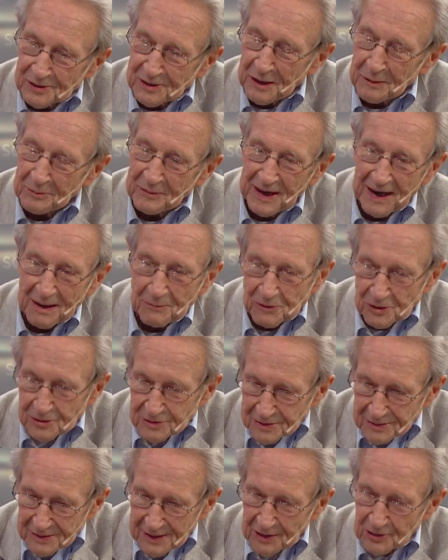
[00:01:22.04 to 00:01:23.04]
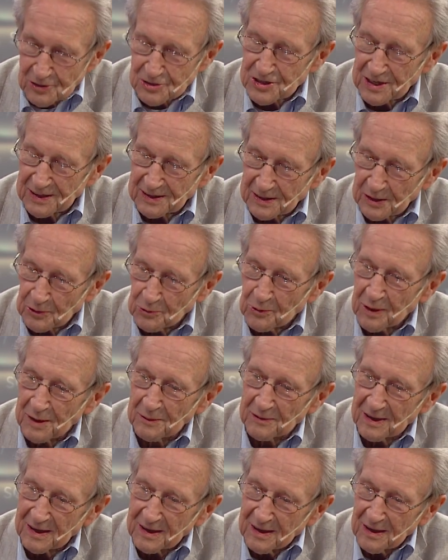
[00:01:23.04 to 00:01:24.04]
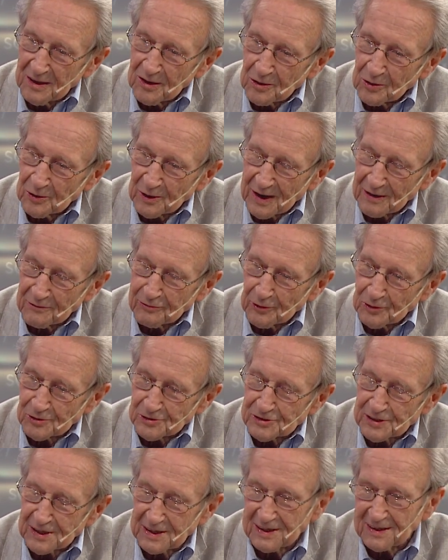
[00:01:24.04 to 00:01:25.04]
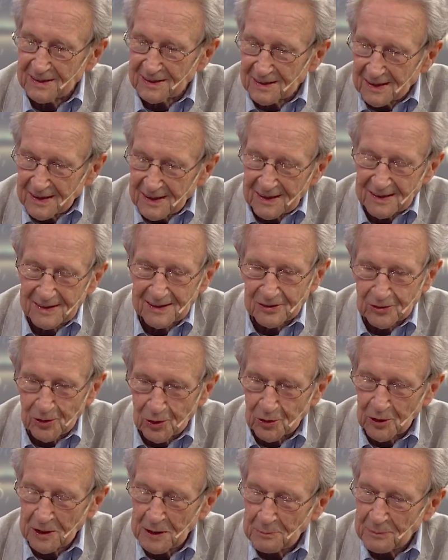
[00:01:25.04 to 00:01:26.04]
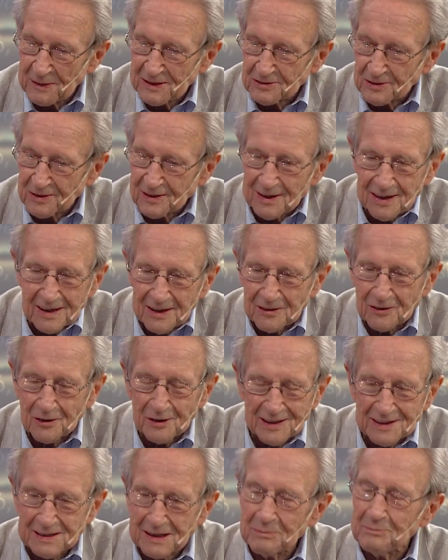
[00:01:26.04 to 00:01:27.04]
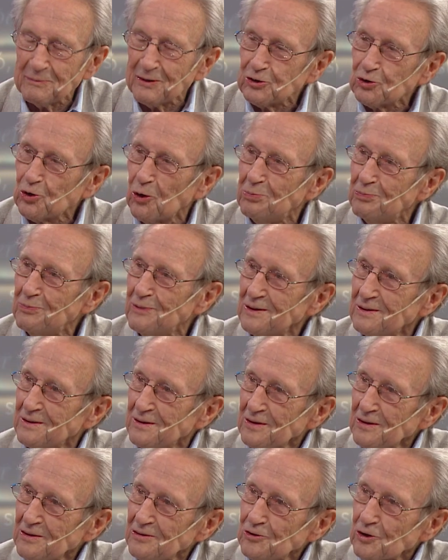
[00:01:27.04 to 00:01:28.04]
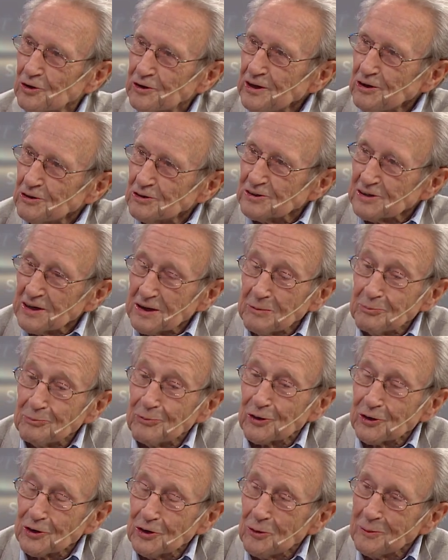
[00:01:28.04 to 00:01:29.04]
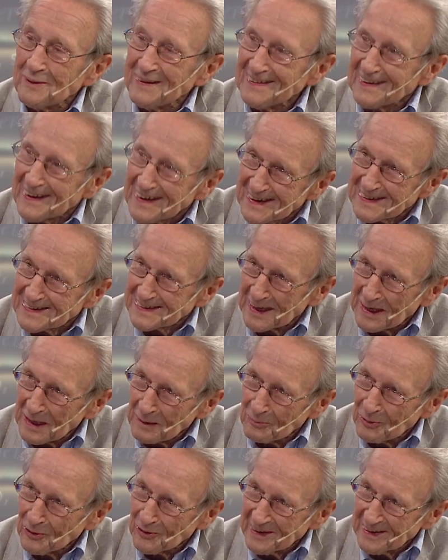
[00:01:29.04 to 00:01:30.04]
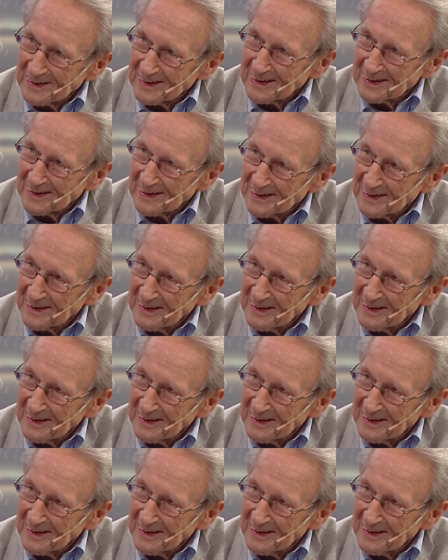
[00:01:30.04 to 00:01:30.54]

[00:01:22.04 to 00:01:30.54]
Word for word: terminamos el 89 con Alfonsín y todo lo que pasó, dije, no, este es mi top. No quiero seguir porque no me interesa la política.